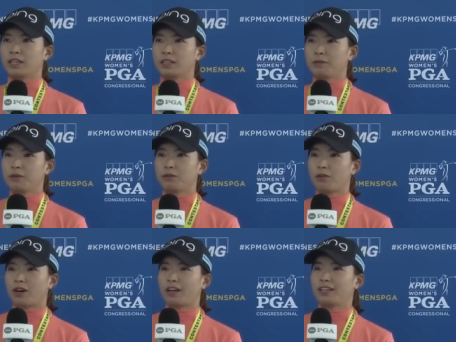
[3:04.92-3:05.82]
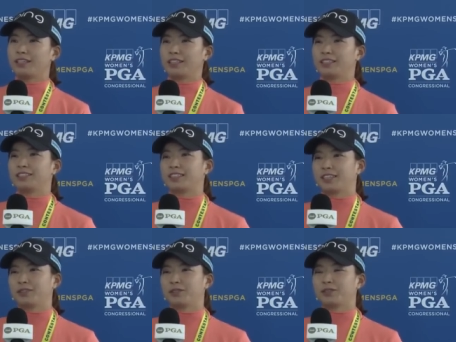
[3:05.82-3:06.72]
てみんとわからないです
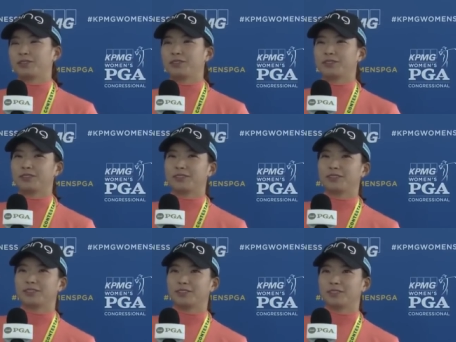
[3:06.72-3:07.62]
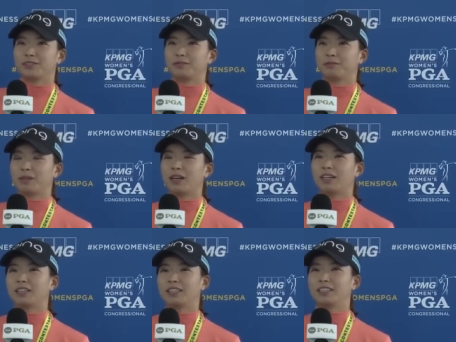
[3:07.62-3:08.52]
けど
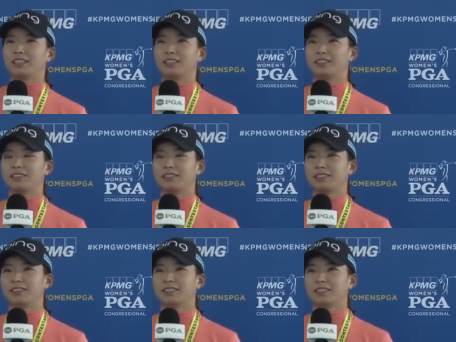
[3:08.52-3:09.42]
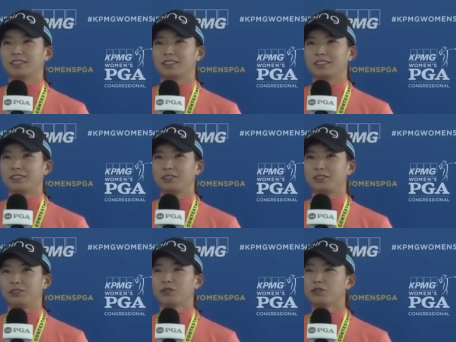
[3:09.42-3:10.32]
まあ
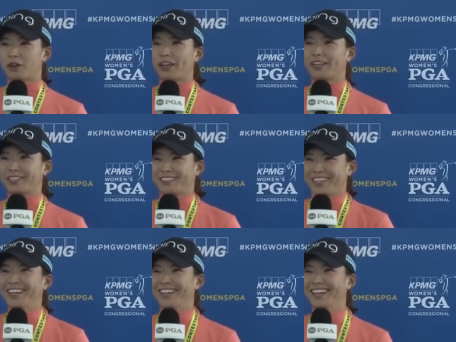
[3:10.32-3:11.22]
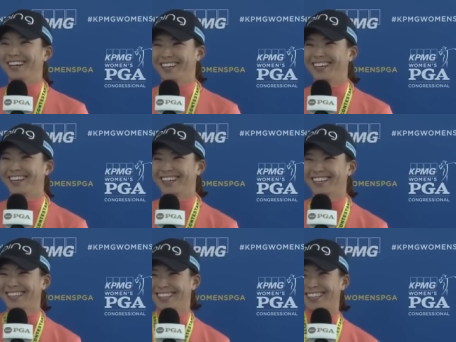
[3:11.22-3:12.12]
よくはないですね
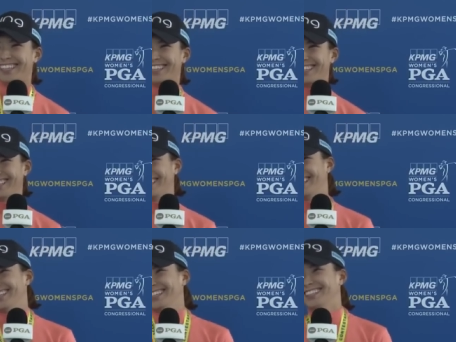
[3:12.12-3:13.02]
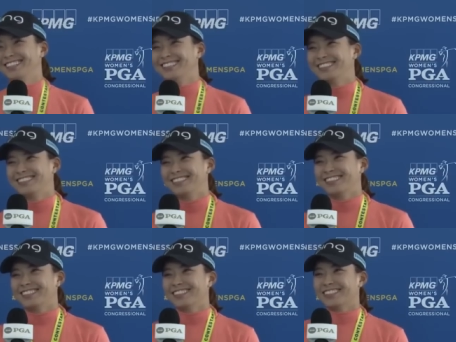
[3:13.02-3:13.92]
どの辺が一番気になっ
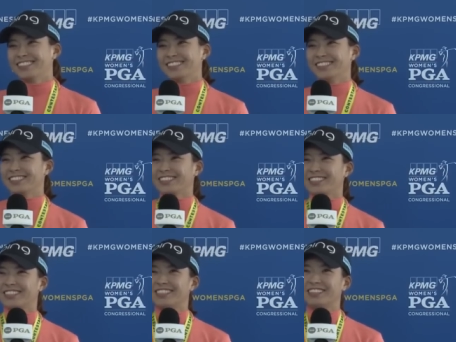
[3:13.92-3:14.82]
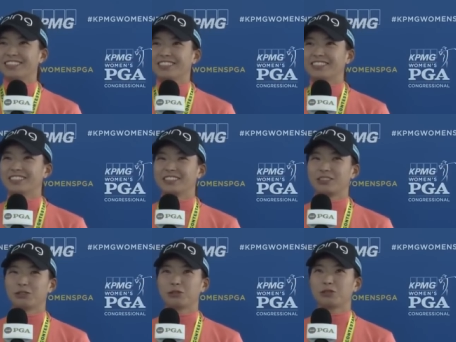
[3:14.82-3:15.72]
たりとかしてますか
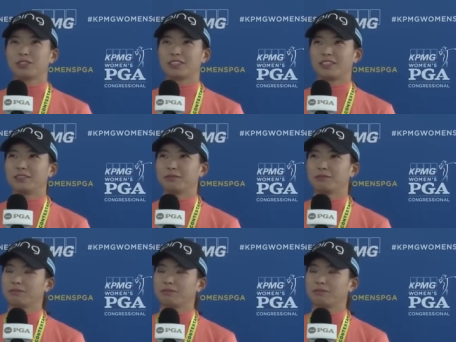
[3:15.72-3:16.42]
ショットですか、うん、